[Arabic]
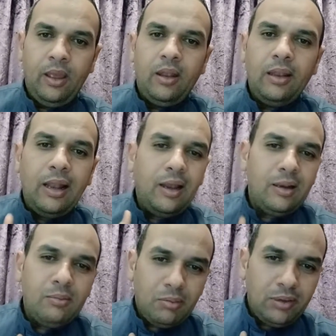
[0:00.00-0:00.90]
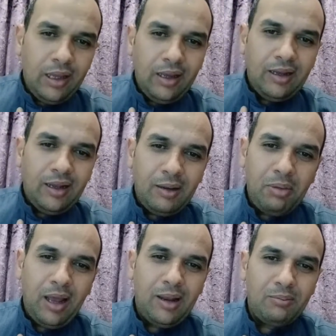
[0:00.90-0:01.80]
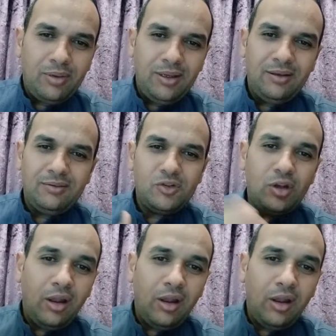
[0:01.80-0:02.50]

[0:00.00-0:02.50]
ده الحلم بتاعي اللي أنا بحلم بيه إن شاء